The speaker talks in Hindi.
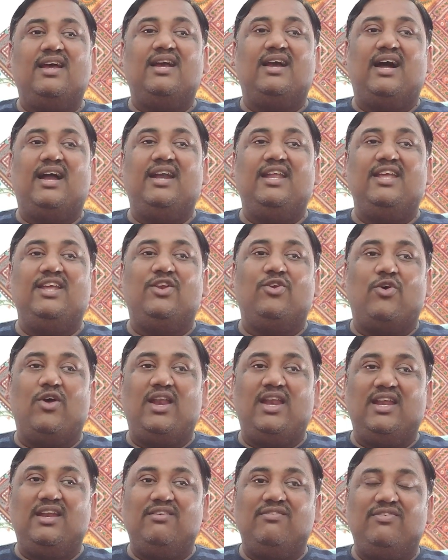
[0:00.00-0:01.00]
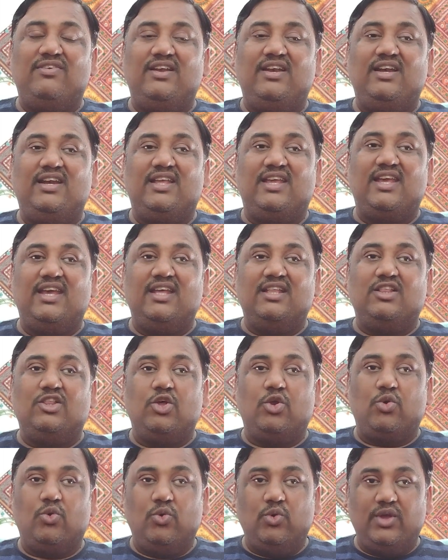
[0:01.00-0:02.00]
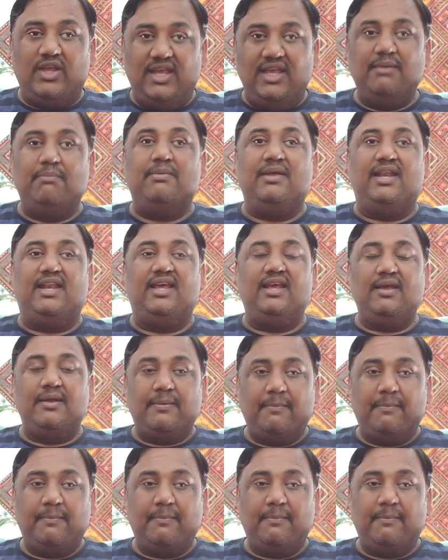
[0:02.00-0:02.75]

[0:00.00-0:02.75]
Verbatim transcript: गाड़ी रॉयल एनफील्ड के थ्रू ही मिले